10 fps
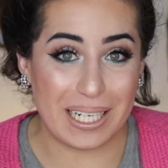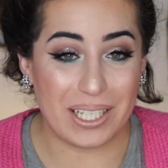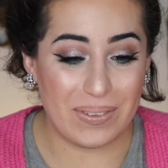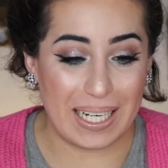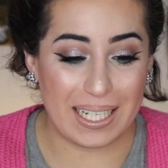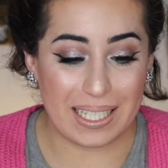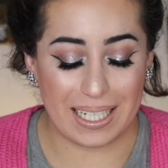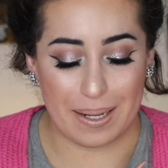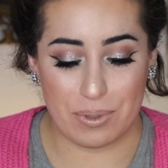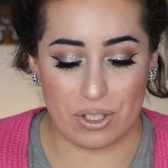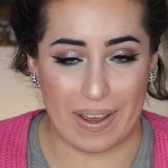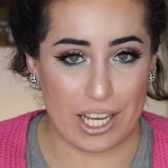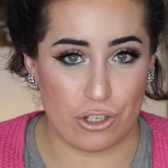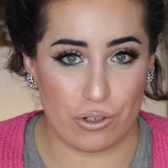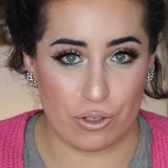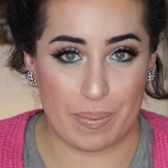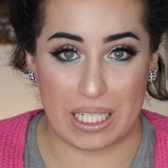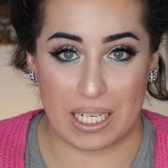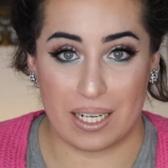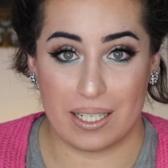bin ich wieder, knapp zwei Stunden
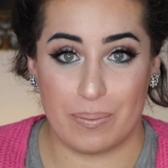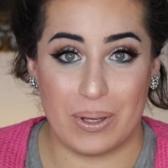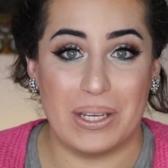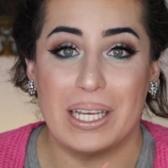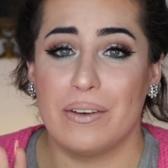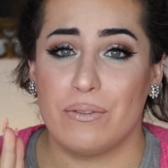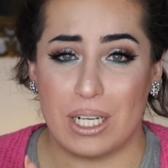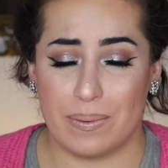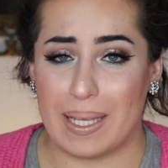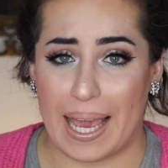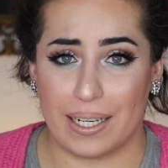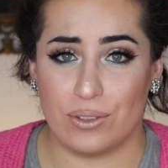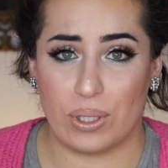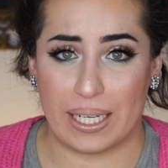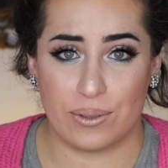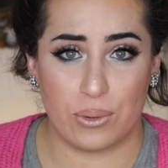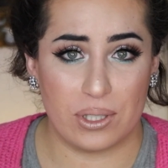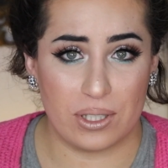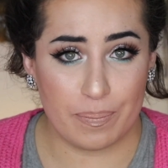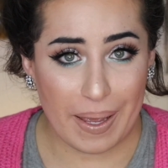später. Ich wollte mich eigentlich nur ganz
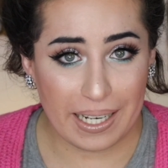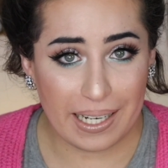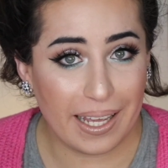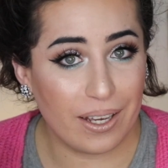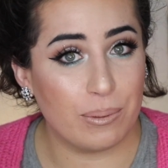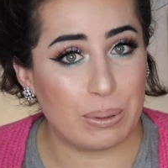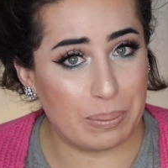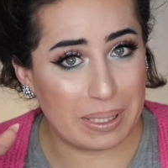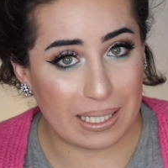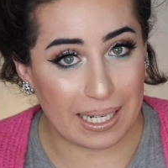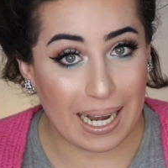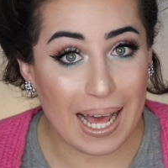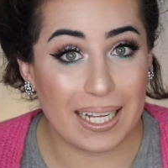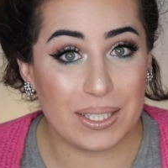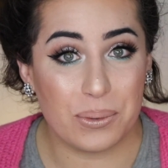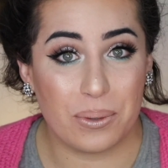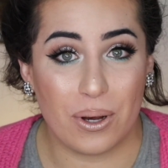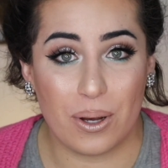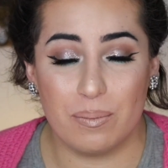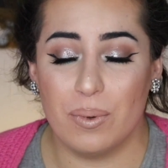kurz ins Bett legen, um so ein bisschen klar zu
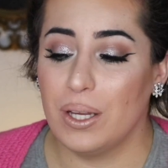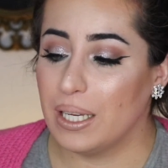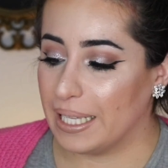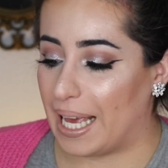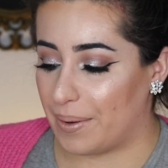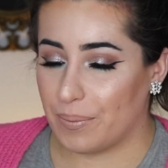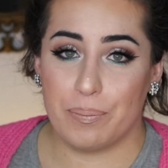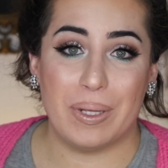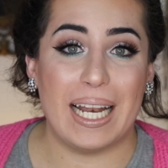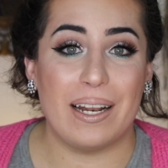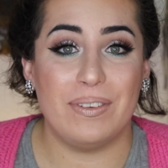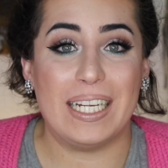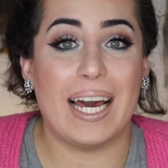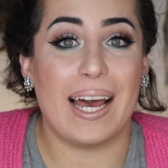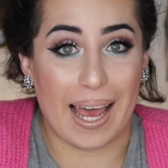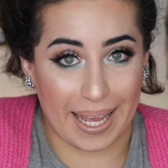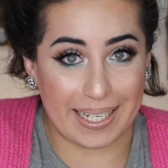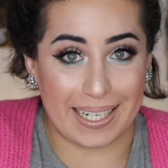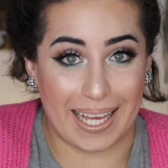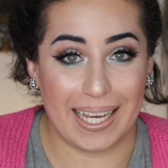kommen. Ja, bin dann wieder
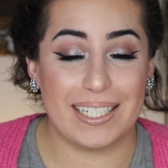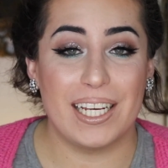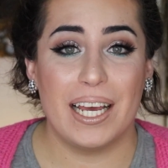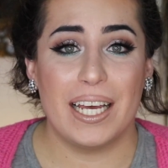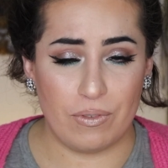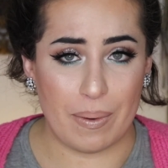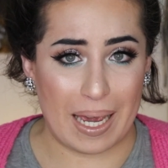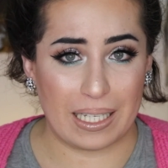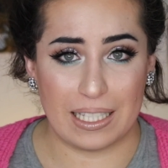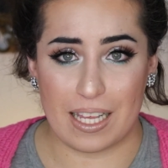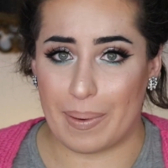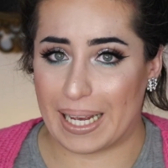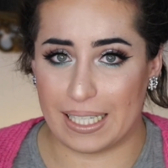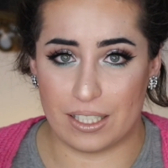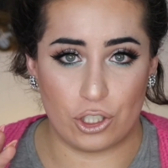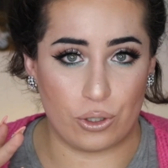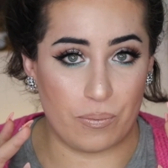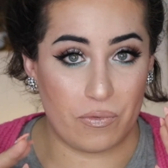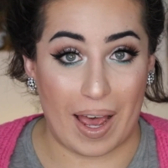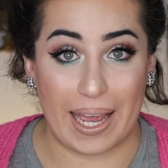eingenickt. Wir machen jetzt aber ganz
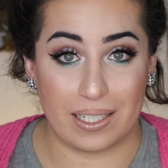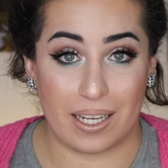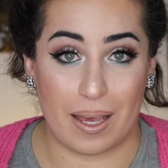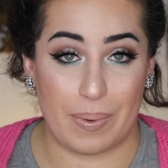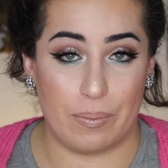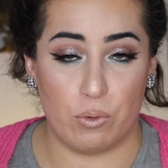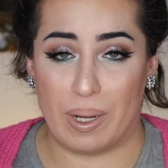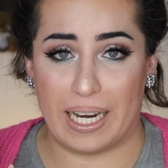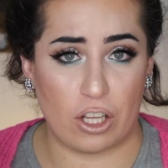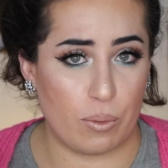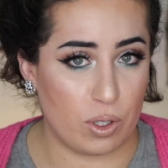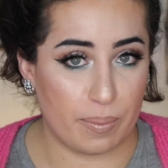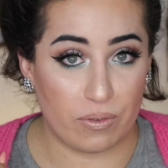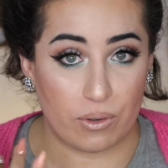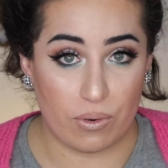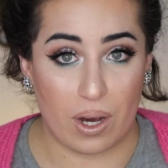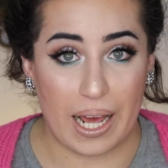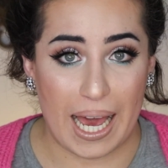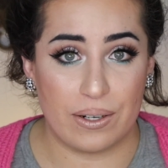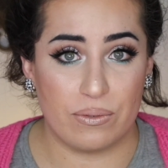stumpf weiter. Ich habe eben überlegt, ob ich nochmal von
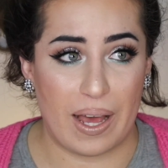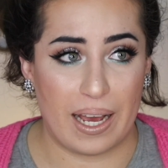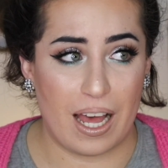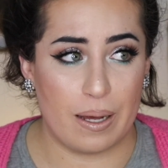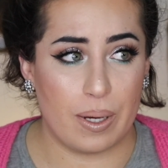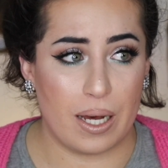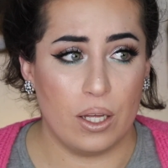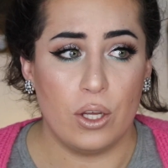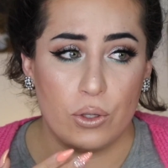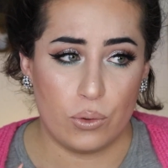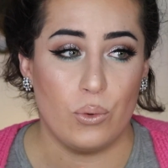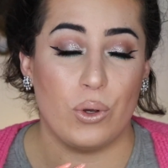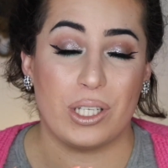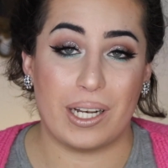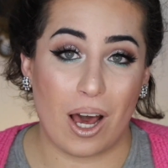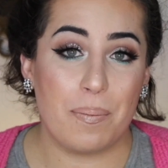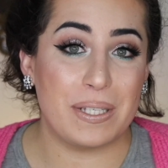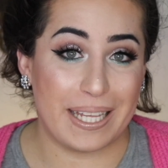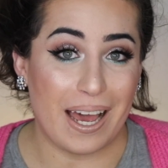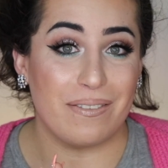vorne anfange, aber nö, ich glaube,
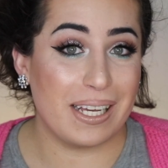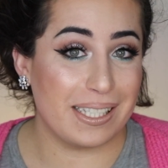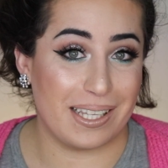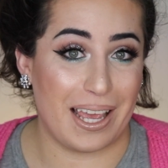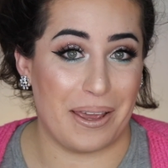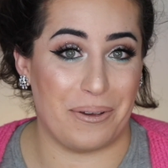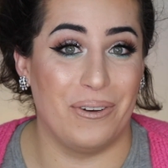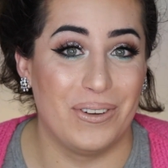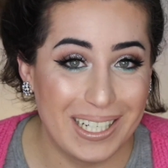bisher war es safe.